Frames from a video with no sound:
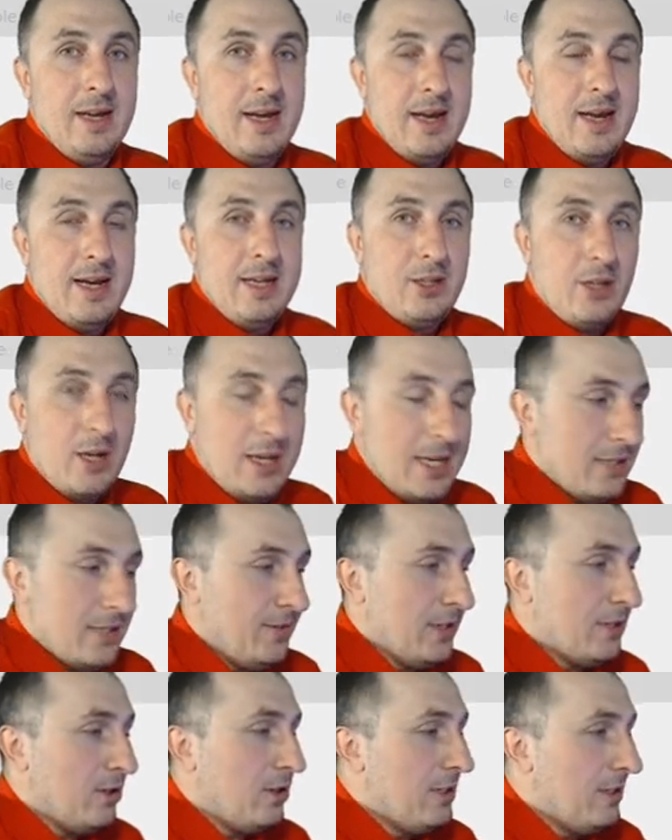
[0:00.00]
I to jest
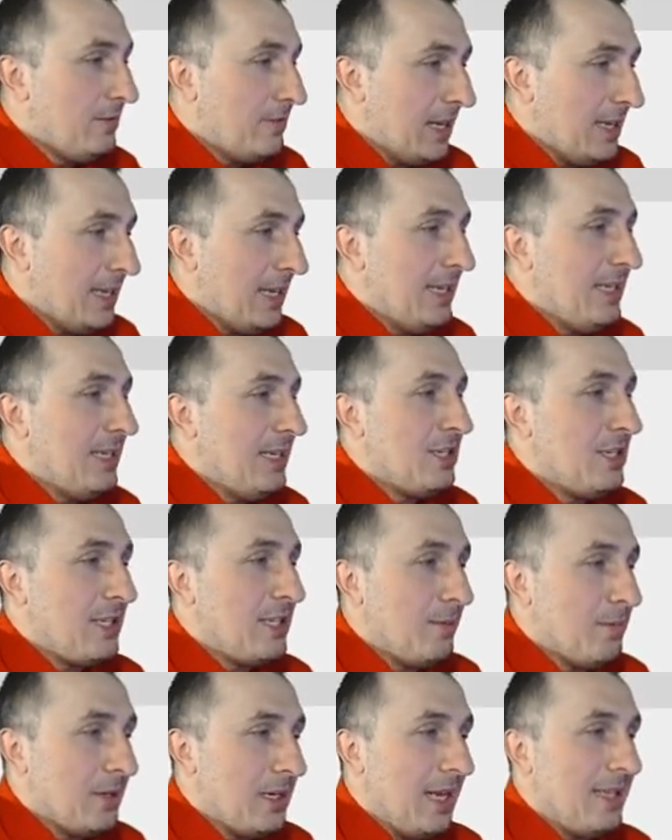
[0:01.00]
wykonywane ileś
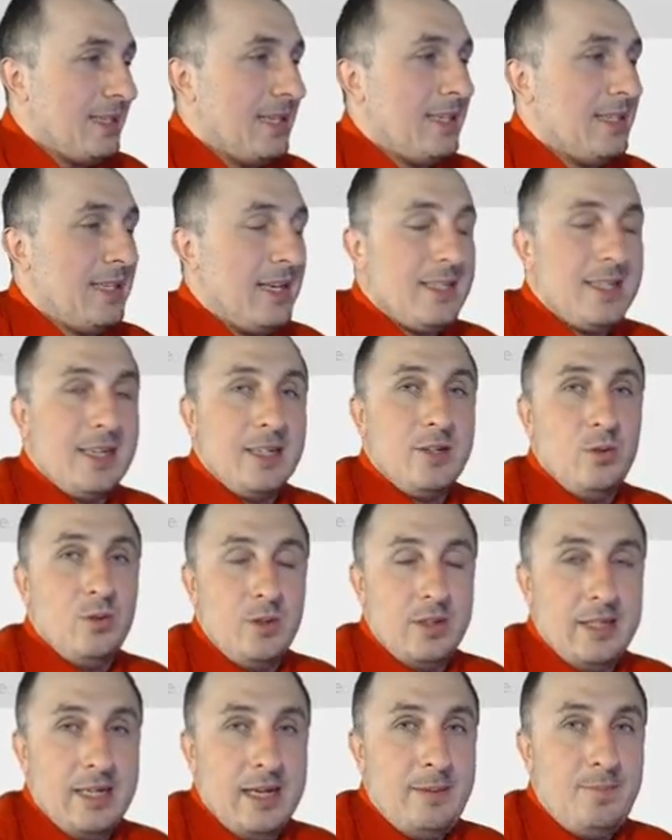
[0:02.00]
tam klatek na
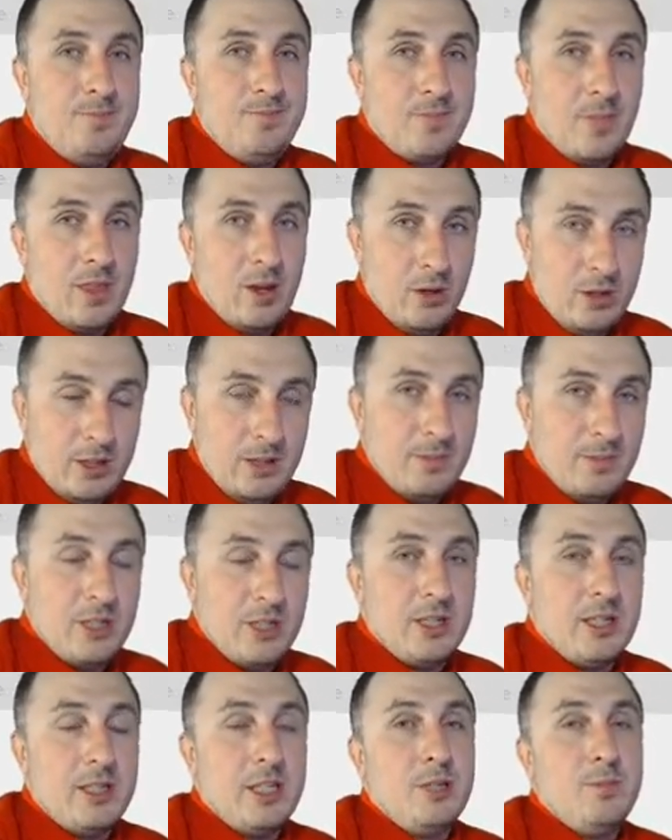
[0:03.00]
sekundę. O tym
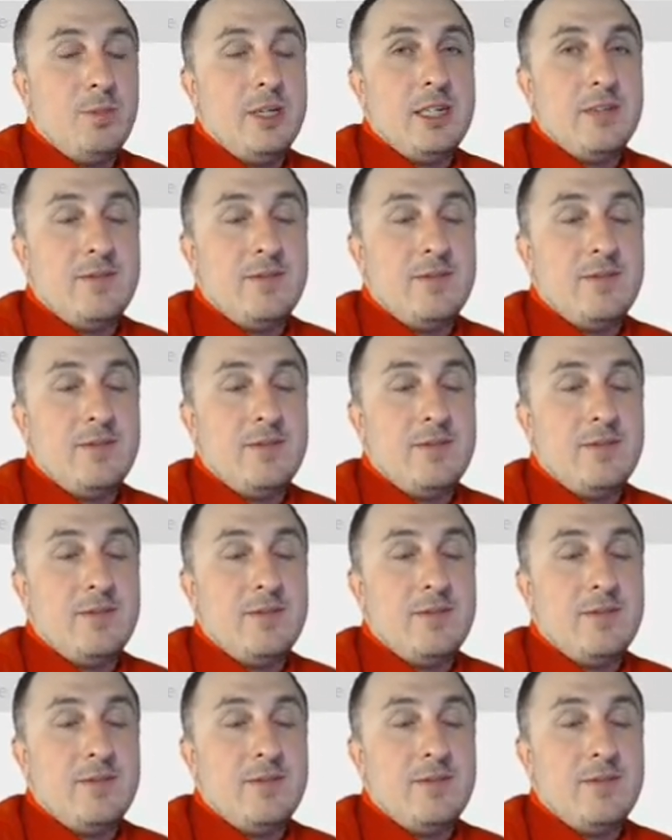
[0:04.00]
jeszcze też będzie w